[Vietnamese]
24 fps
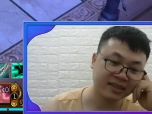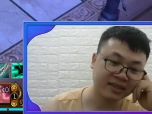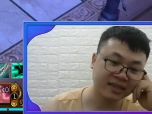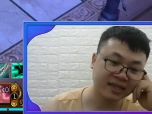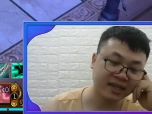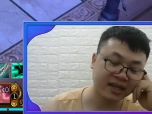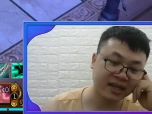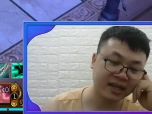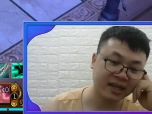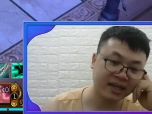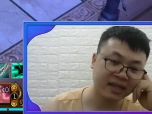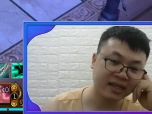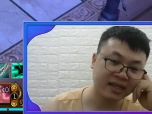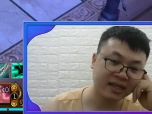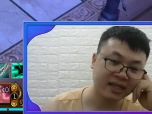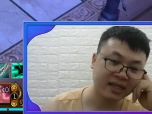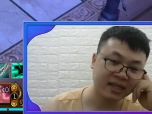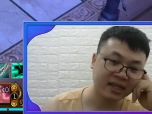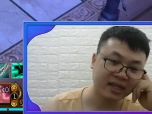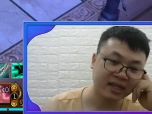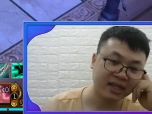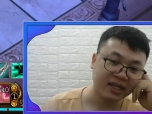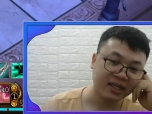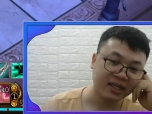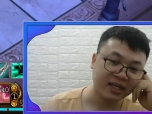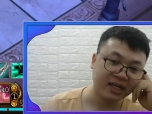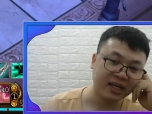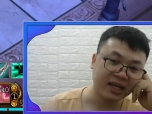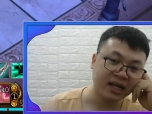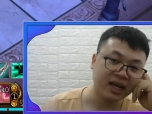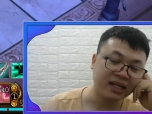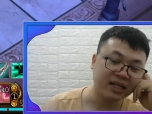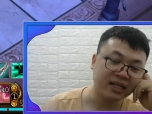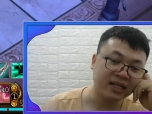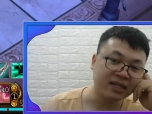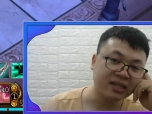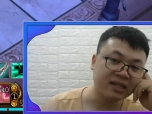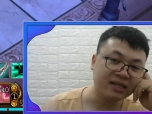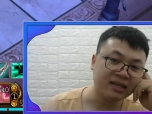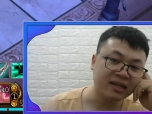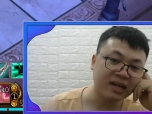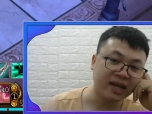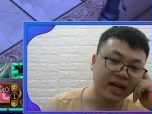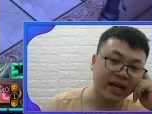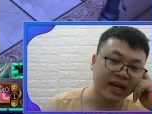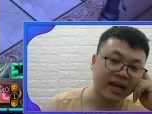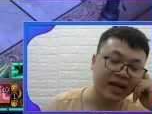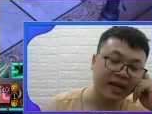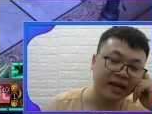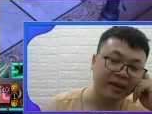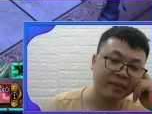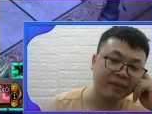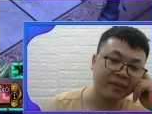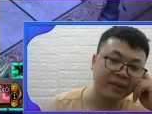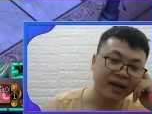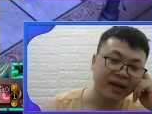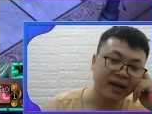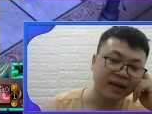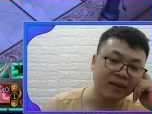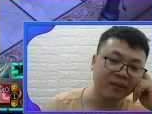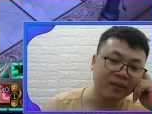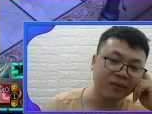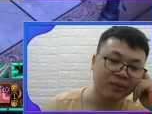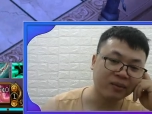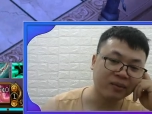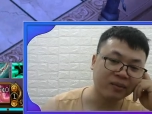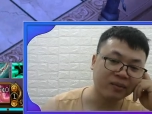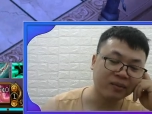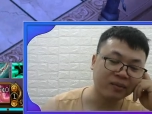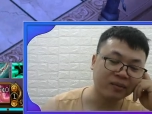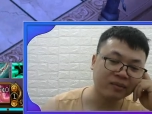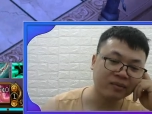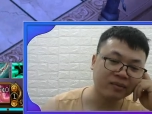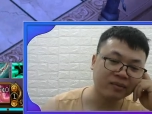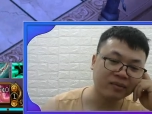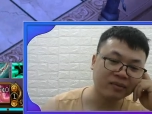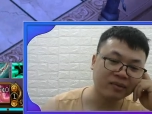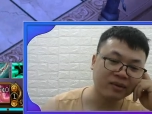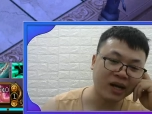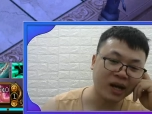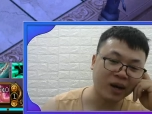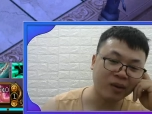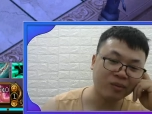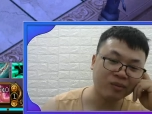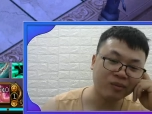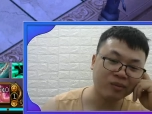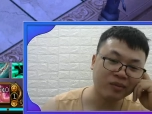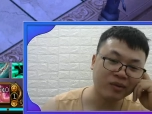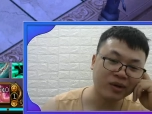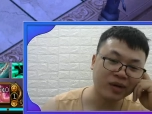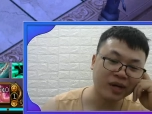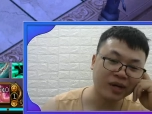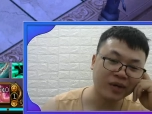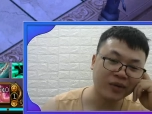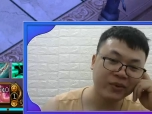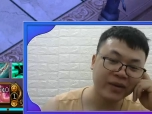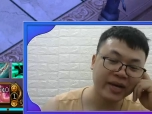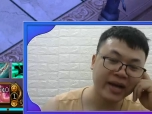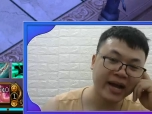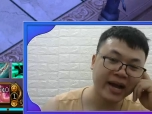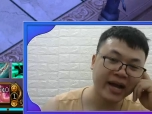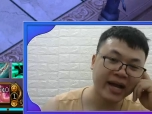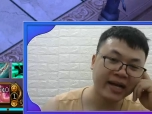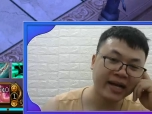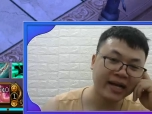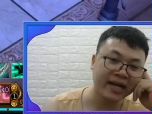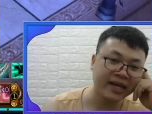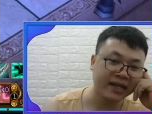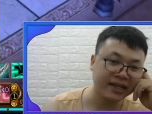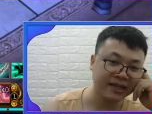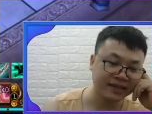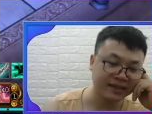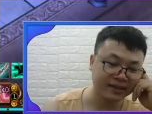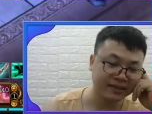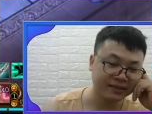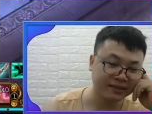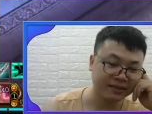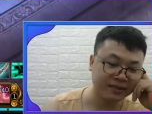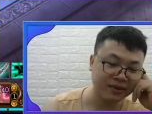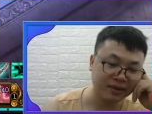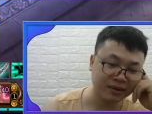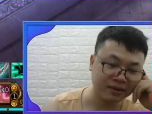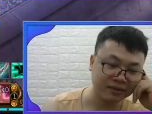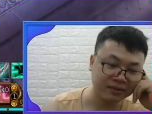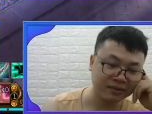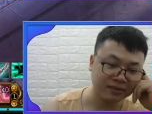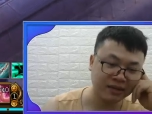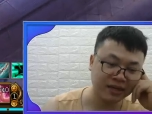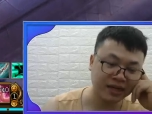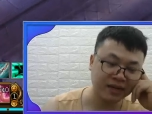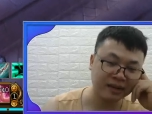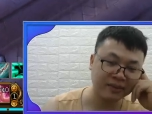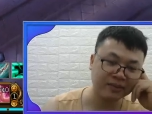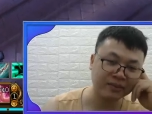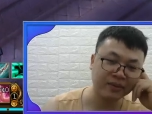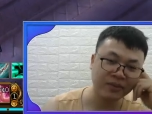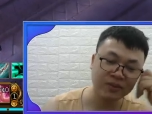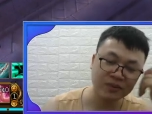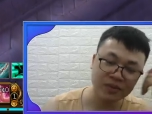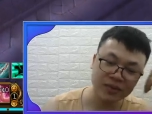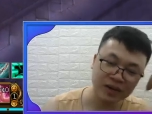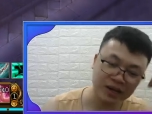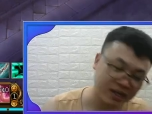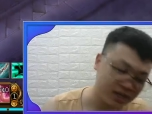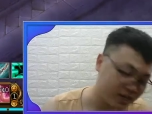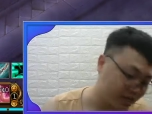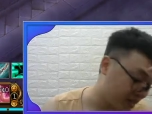đấy, thì gần như là anh em nào cũng đóng cái quy i hết, đúng không? Cả luôn